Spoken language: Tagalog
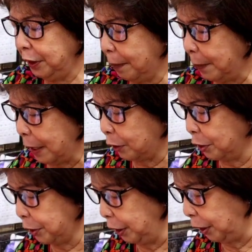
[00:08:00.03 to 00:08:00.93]
yung
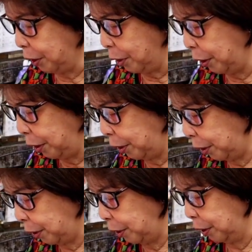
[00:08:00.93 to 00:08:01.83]
sapatos dito.
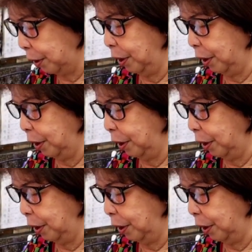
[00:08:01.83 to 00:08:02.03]
Oh.